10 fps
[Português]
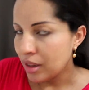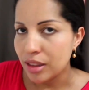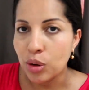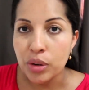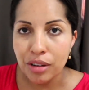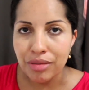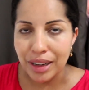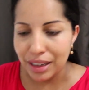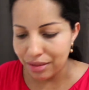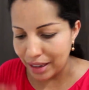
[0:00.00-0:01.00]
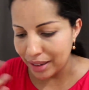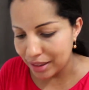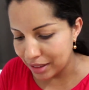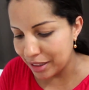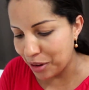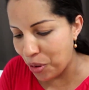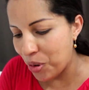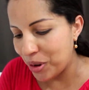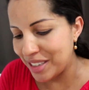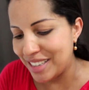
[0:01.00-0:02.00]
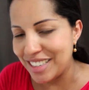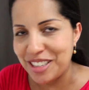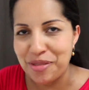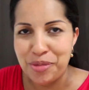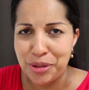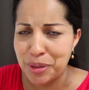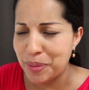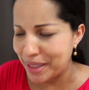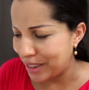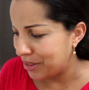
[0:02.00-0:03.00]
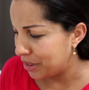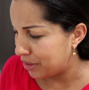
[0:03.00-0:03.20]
Não que eu vá levar tanta coisa assim pro hospital, né?